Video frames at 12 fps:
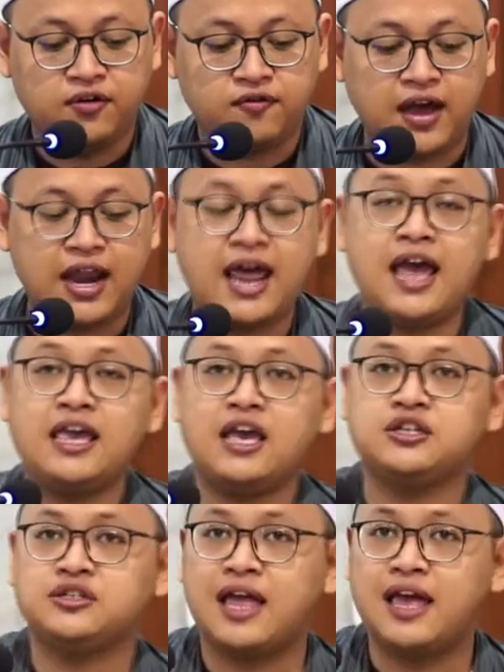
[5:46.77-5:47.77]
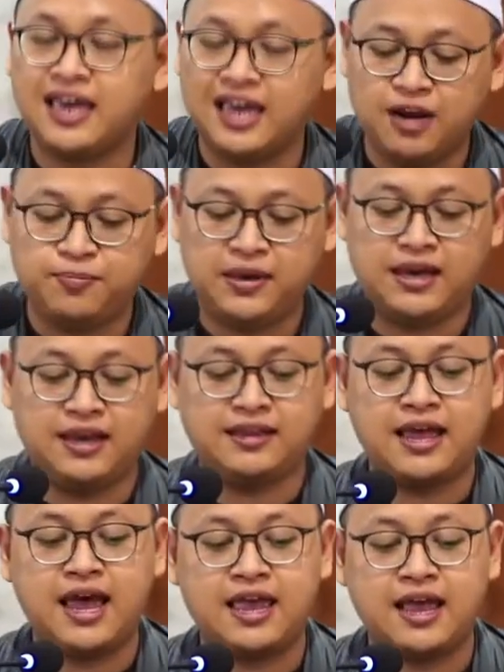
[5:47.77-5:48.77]
fala yashtaghil bi
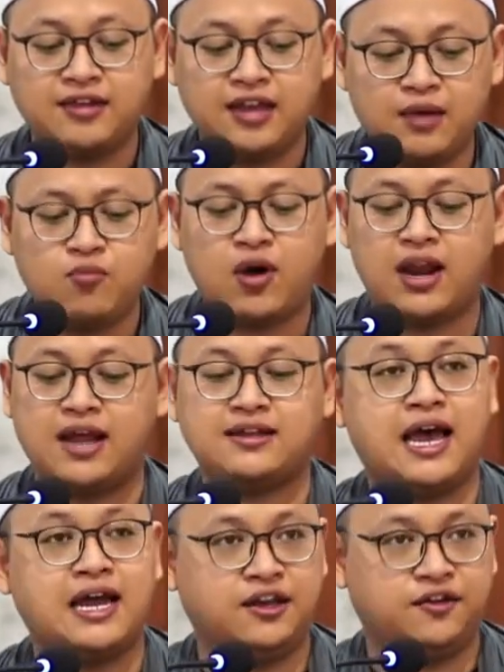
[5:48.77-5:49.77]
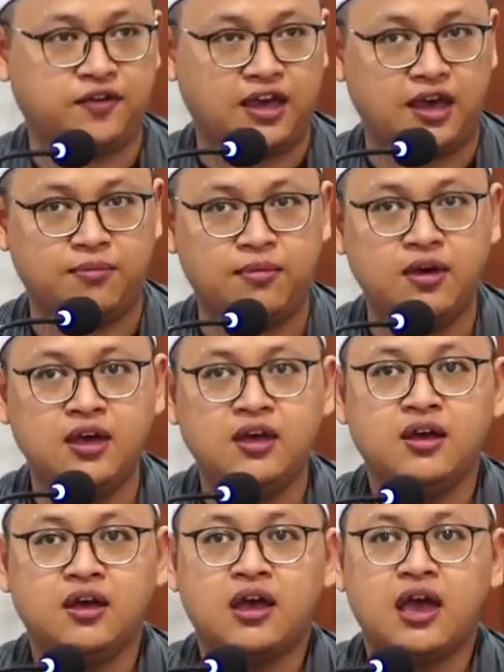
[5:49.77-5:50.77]
hidayatihim wala ta'lifihim
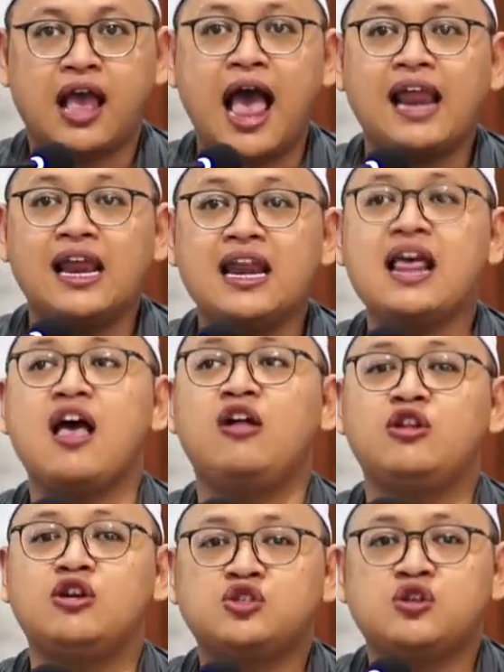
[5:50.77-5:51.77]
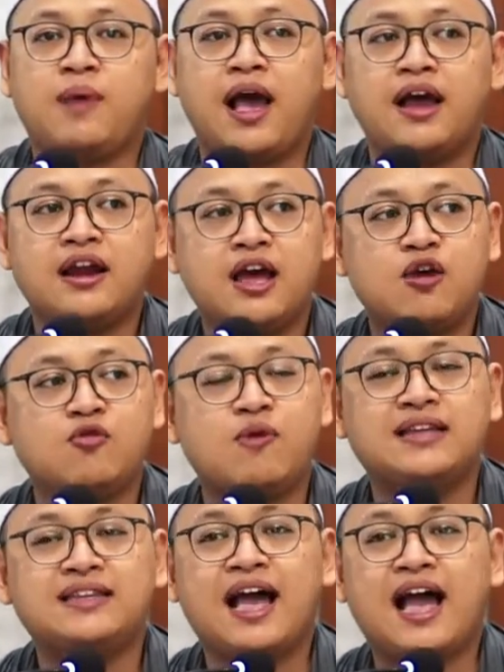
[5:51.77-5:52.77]
karena Allah Subhanahu
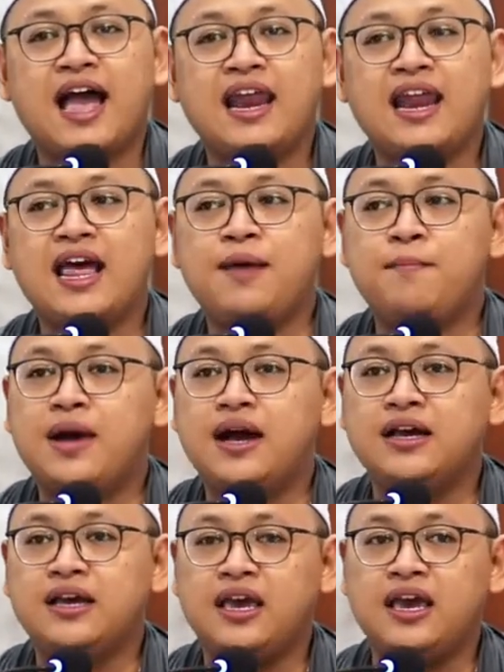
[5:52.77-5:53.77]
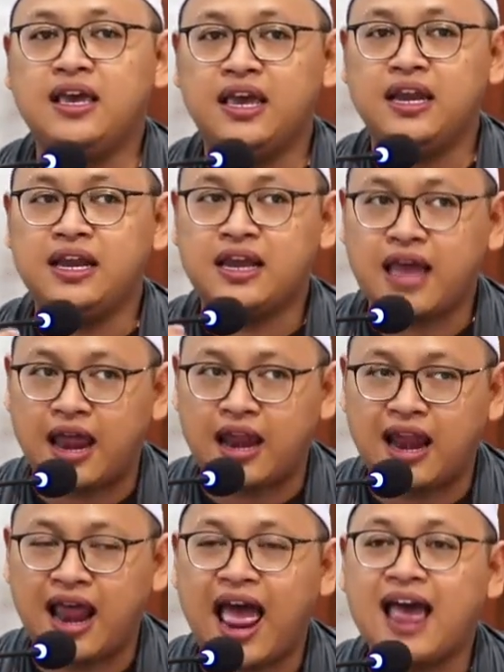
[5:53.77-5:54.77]
wa taala
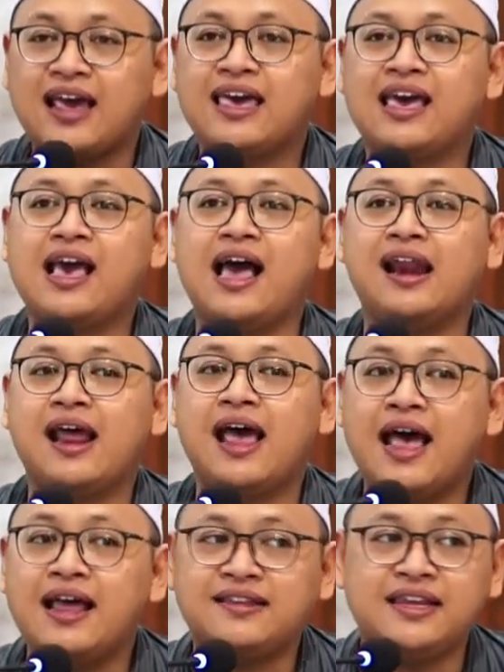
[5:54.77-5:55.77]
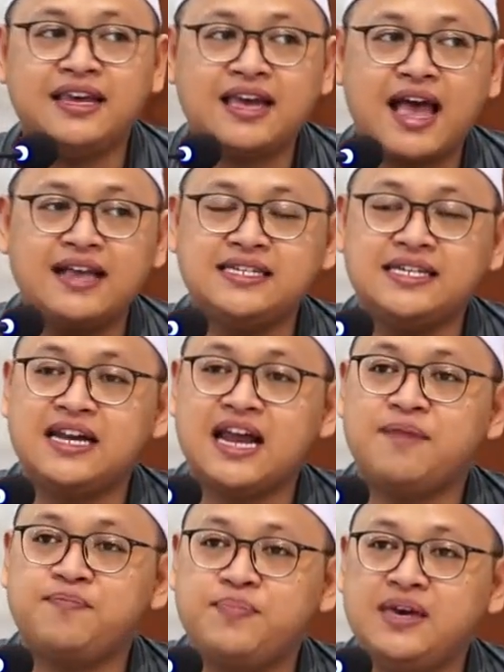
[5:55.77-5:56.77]
menginginkan agar hati Kanjeng
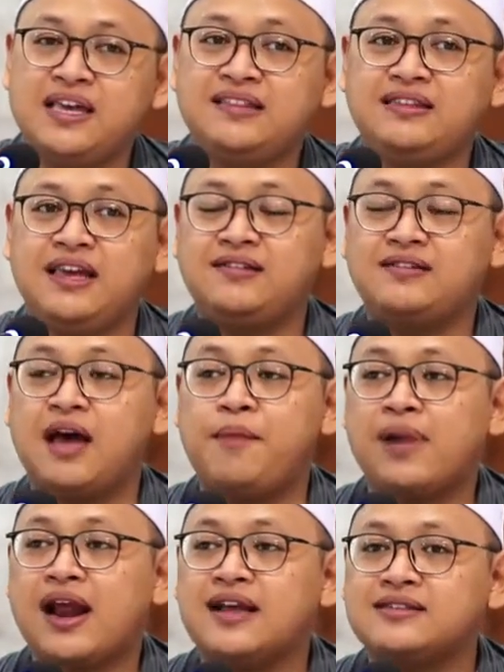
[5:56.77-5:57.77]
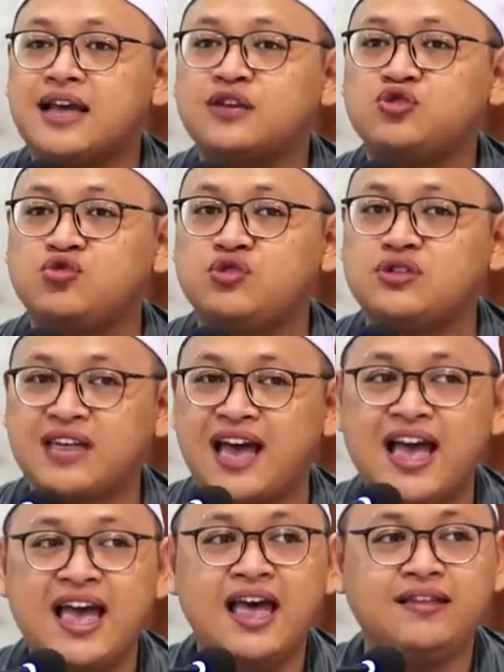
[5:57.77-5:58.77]
Nabi tidak merasa
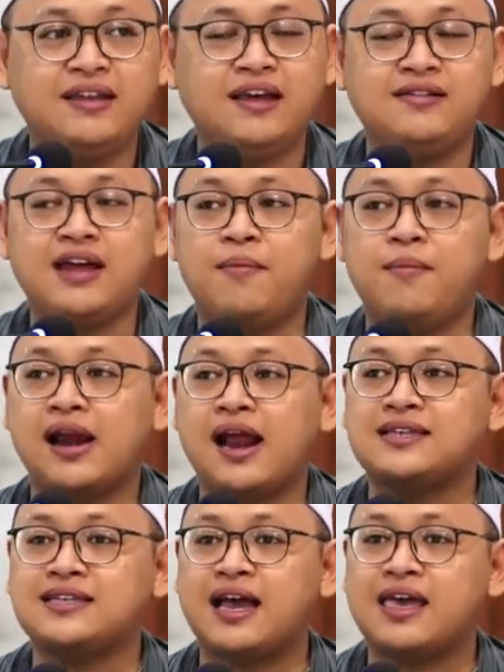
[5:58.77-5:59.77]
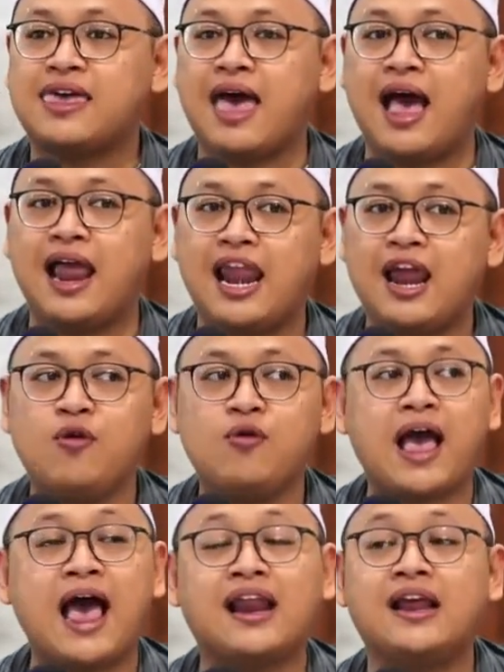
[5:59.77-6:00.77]
susah, tidak merasa galau
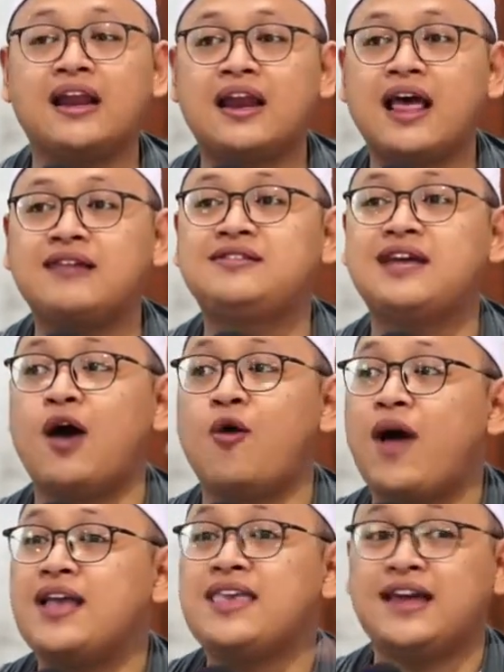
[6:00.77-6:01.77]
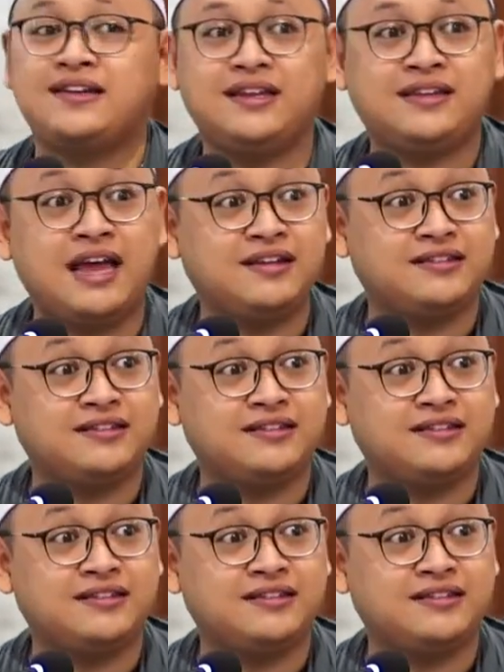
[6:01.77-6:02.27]
karena dakwahnya tidak